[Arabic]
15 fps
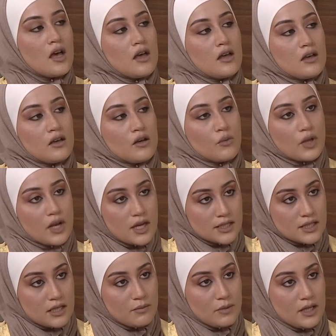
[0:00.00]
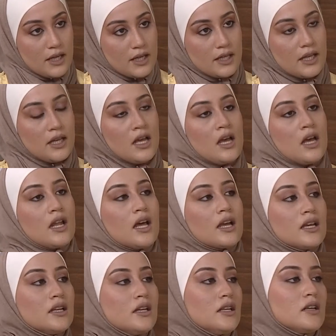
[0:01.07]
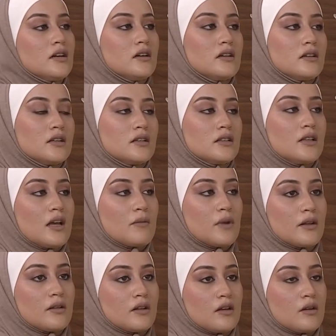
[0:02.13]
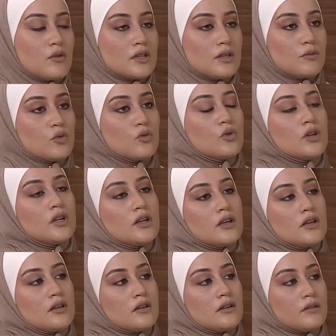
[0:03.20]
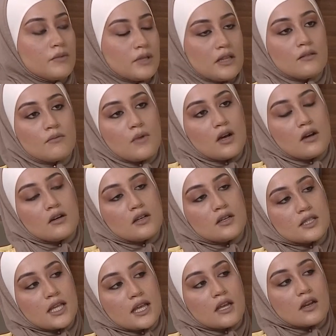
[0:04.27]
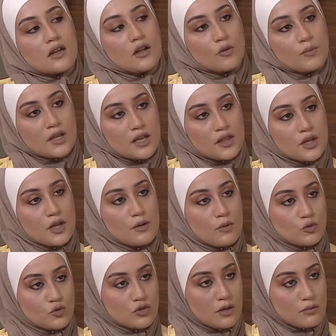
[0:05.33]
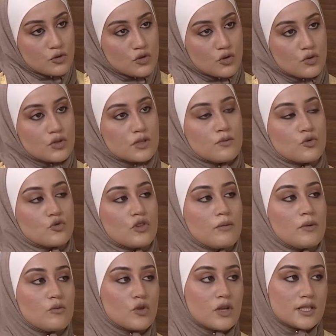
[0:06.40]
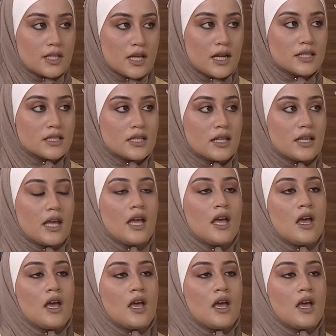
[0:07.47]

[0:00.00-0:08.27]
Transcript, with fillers: آه، وراثي بالعائله لكن نحن آه، دائما وقت بنقول آه، مثل ما ذكرنا الاوميجا 3 الموجوده بالجوز موجوده بالمكسرات النيه